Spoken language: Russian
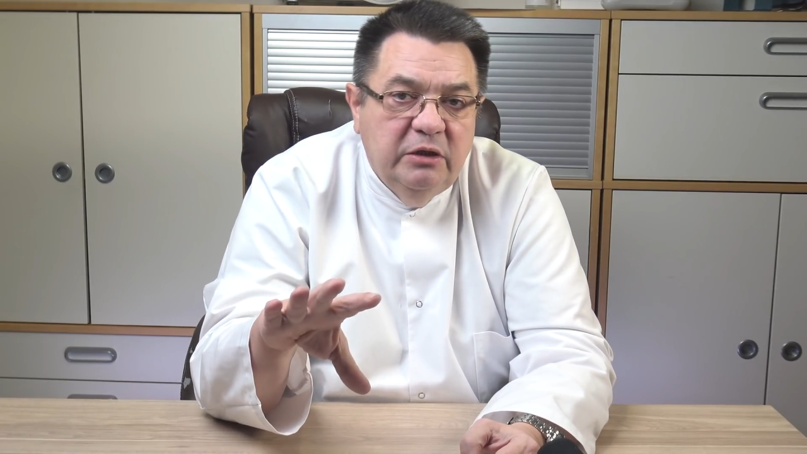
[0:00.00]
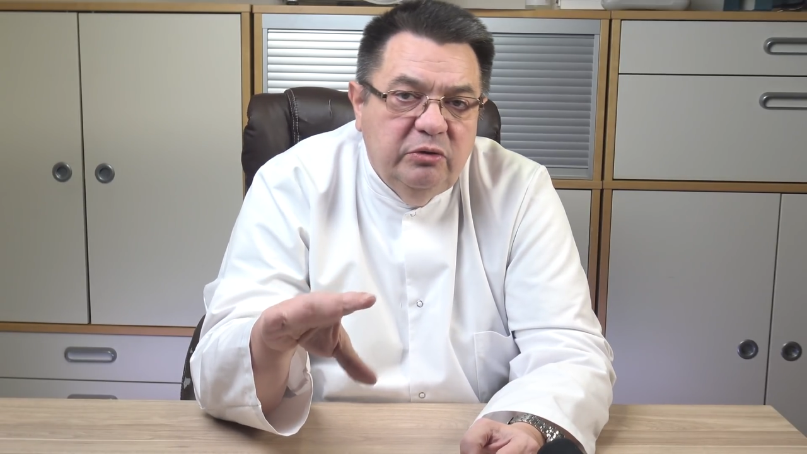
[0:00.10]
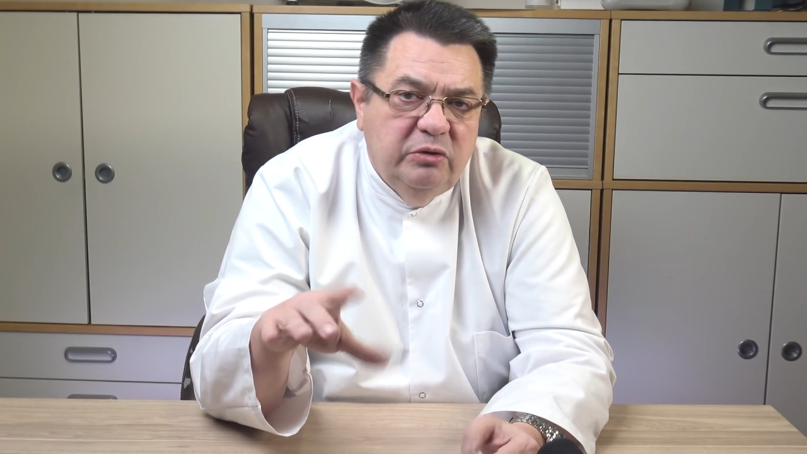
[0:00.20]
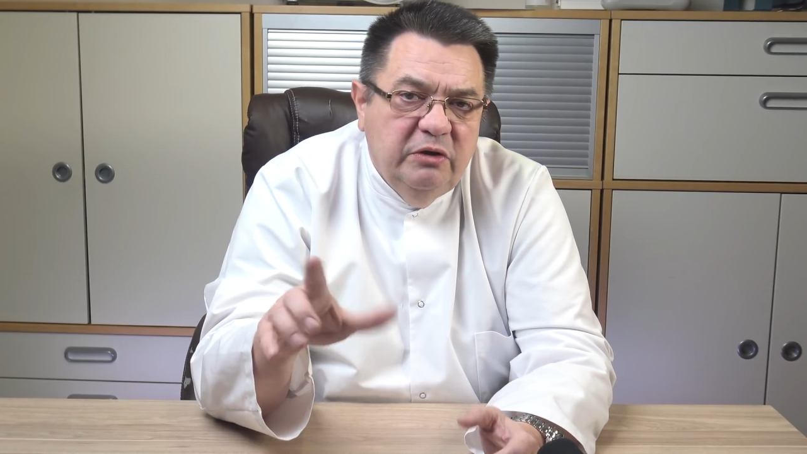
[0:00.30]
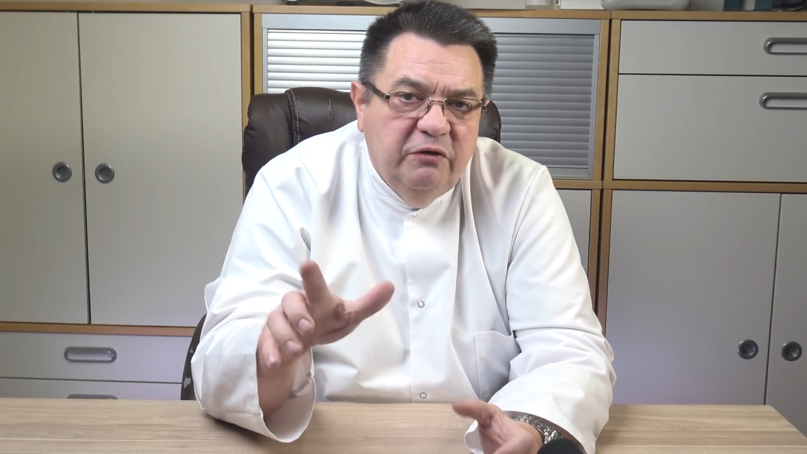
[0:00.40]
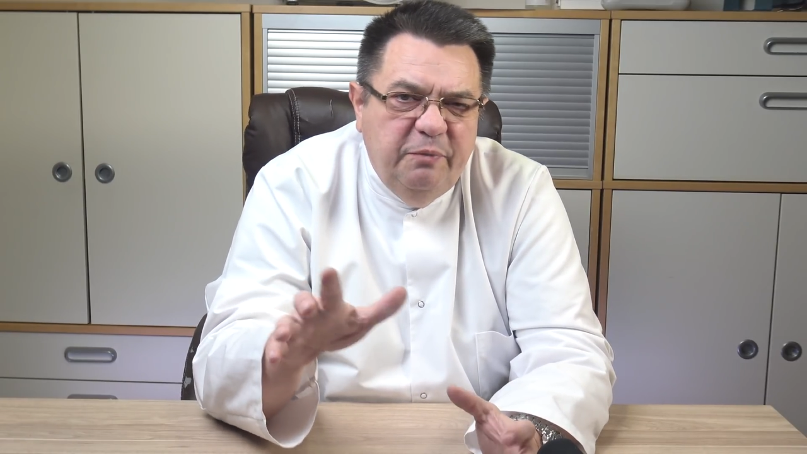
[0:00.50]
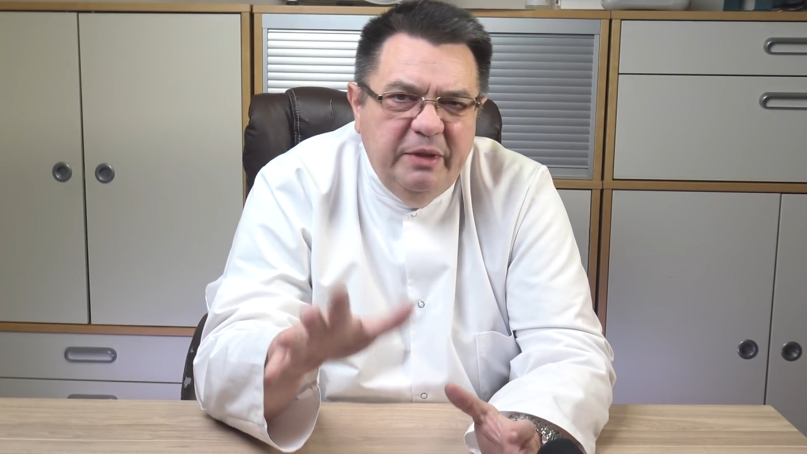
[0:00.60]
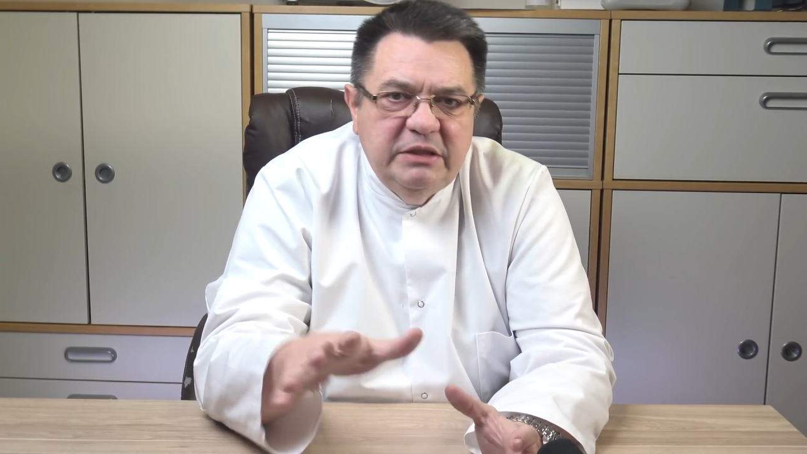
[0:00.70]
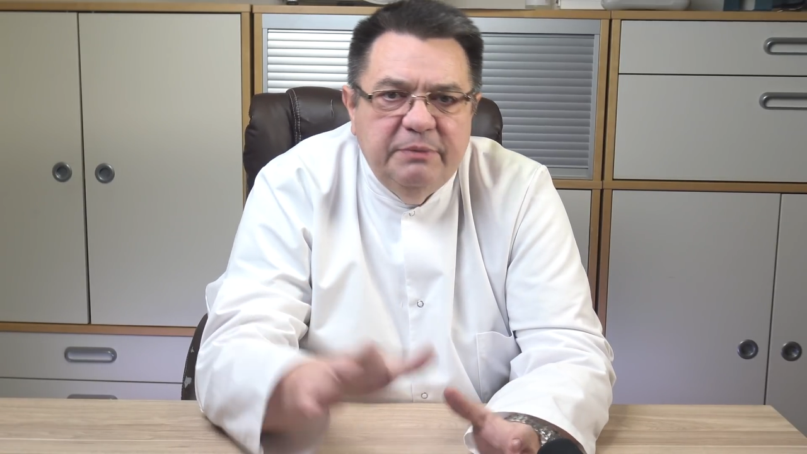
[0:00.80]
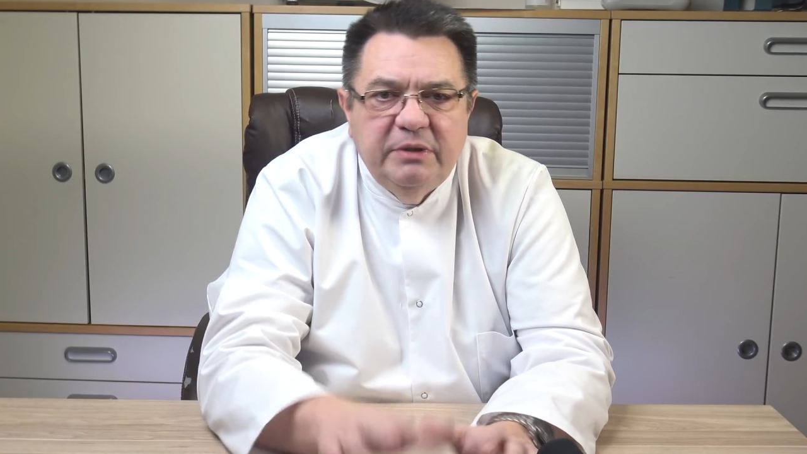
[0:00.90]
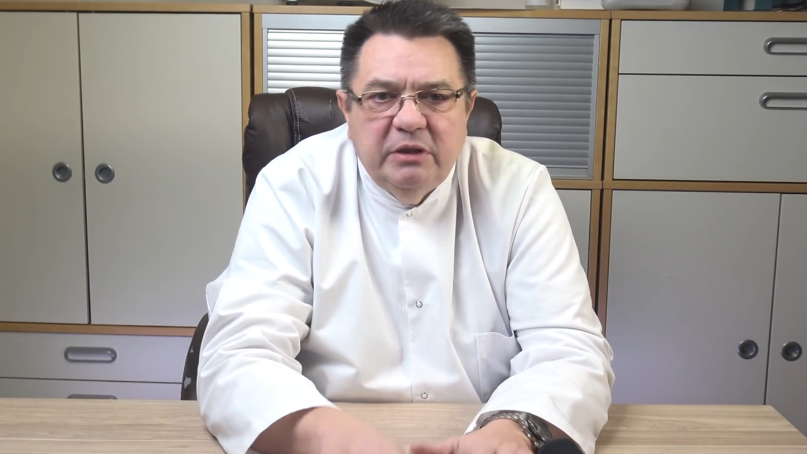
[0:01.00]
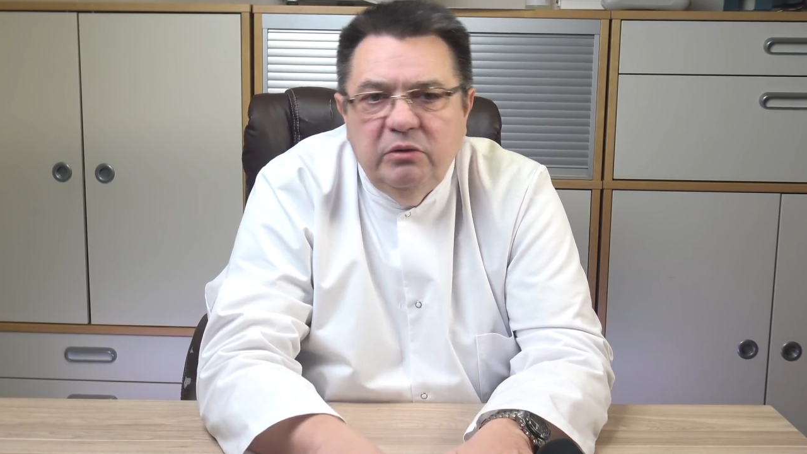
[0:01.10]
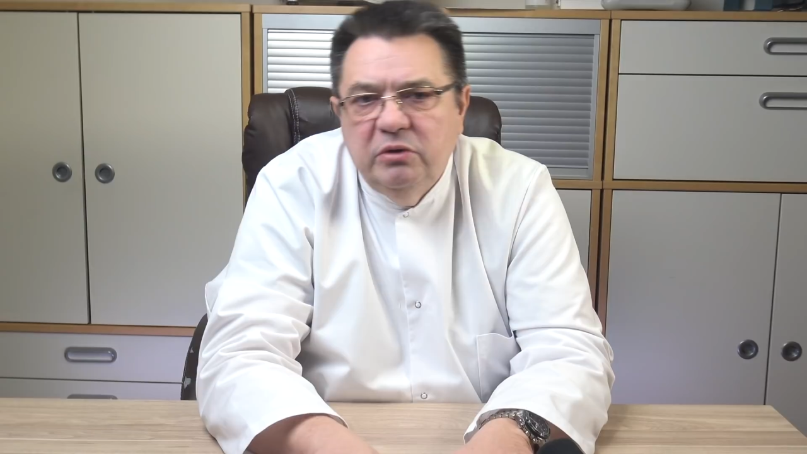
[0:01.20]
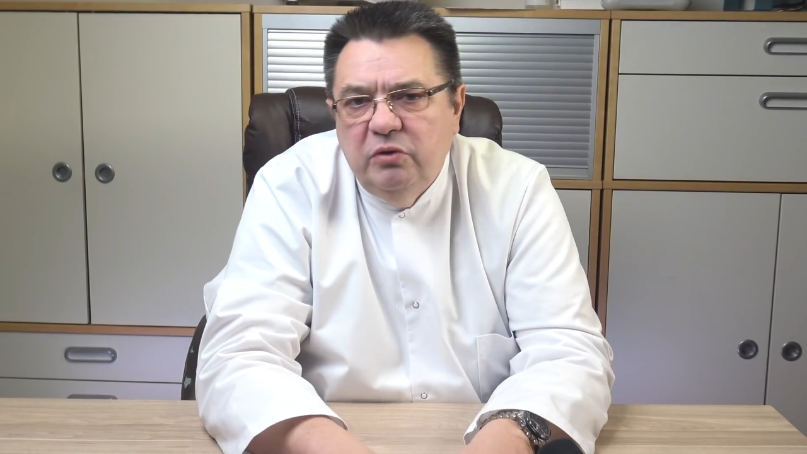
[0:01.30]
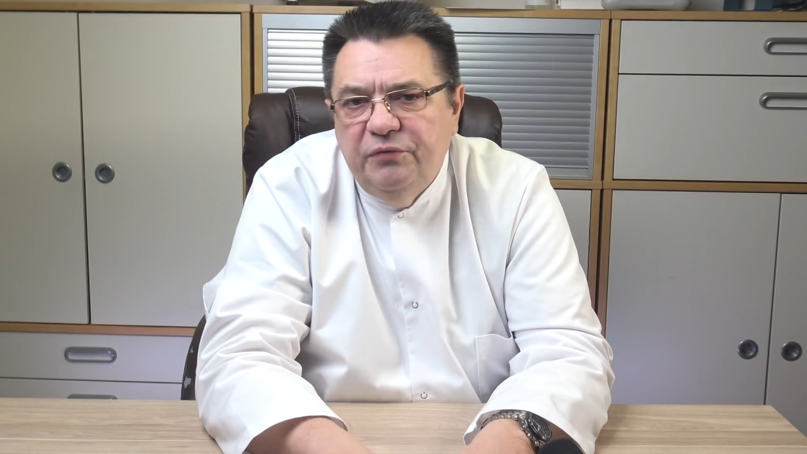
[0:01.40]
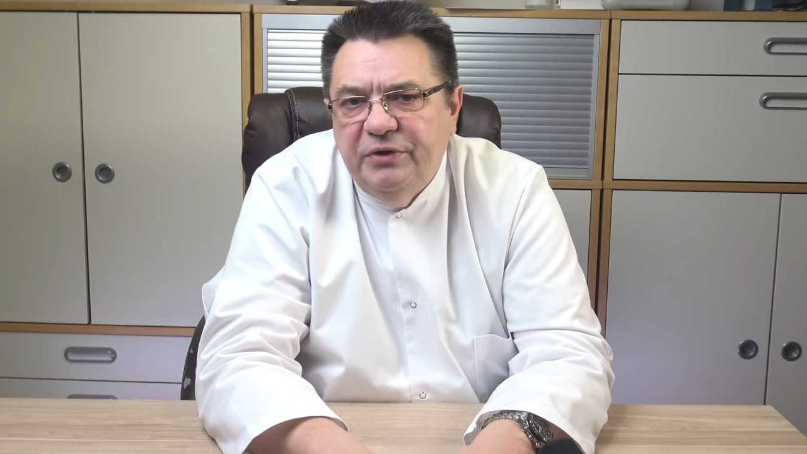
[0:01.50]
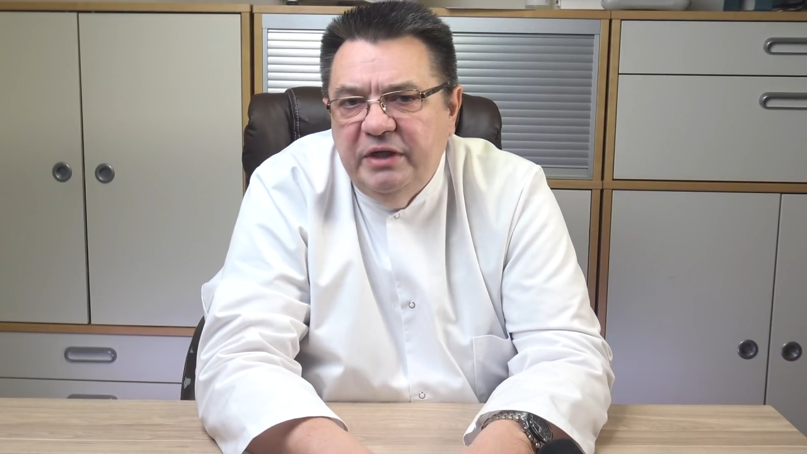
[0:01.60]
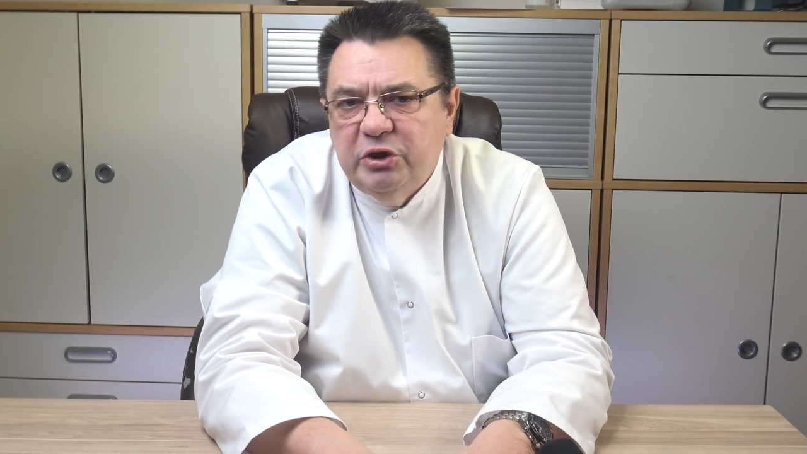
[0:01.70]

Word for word: то в принципе такой кофе не